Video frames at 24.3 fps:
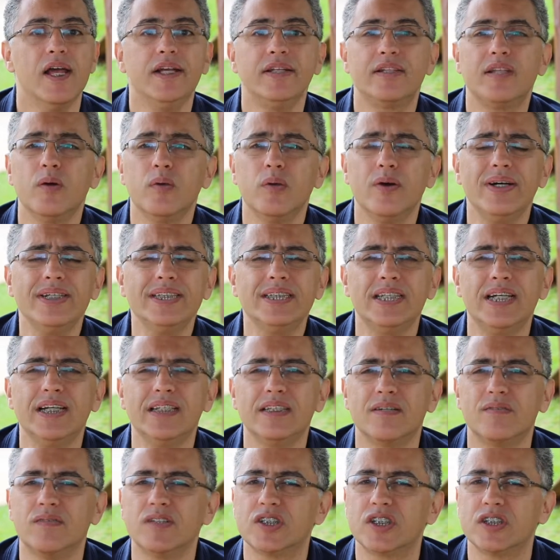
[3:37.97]
Então não
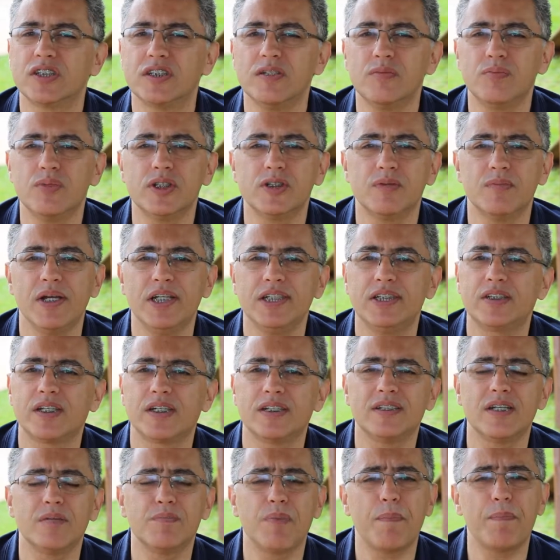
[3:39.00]
adianta você simplesmente
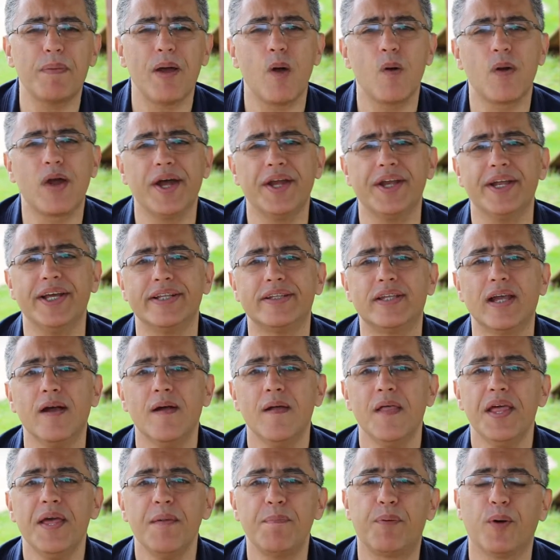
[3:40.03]
trazer papel, caneta
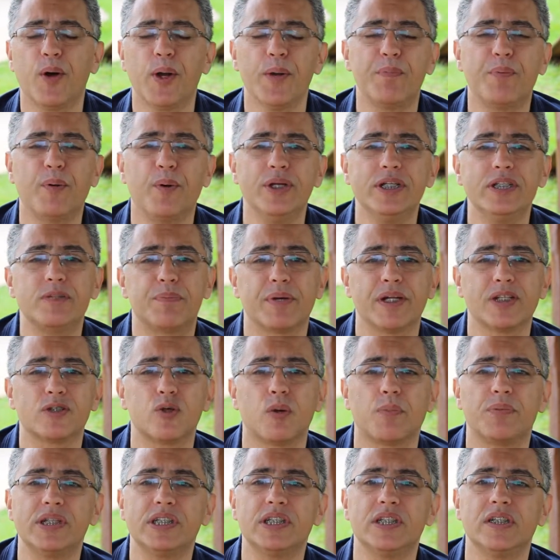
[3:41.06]
e PowerPoint para a sua
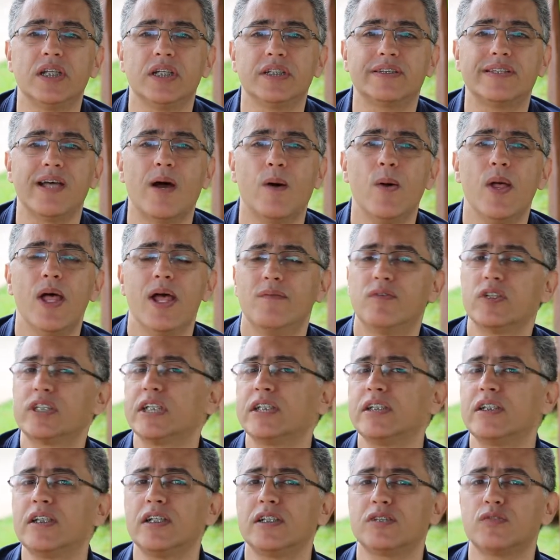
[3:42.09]
apresentação. Você
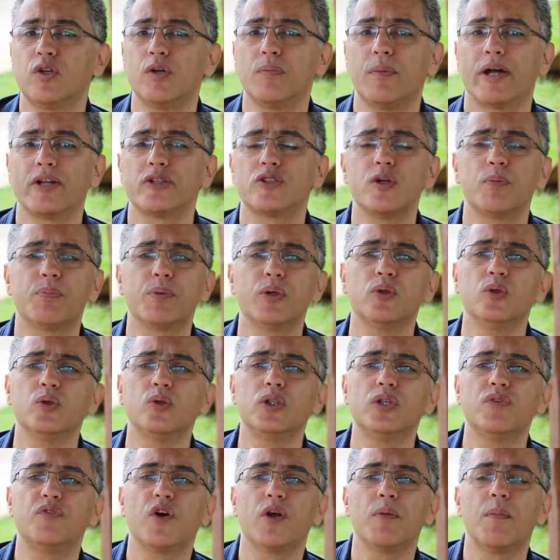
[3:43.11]
tem que transformar o seu produto
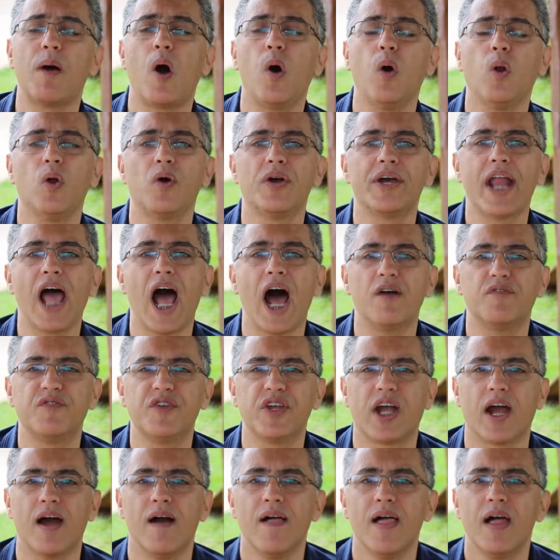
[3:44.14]
de forma
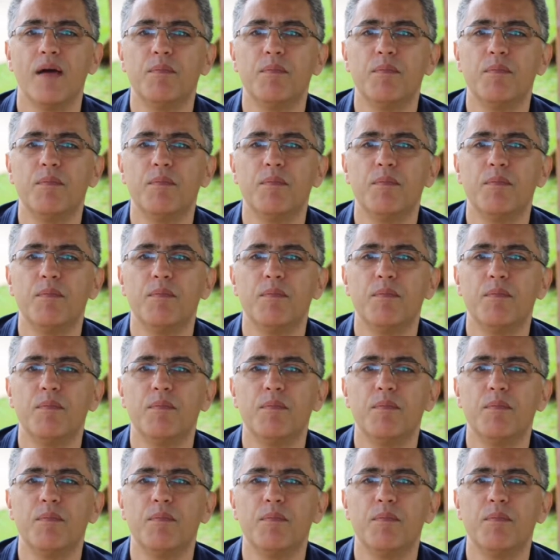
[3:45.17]
holográfica.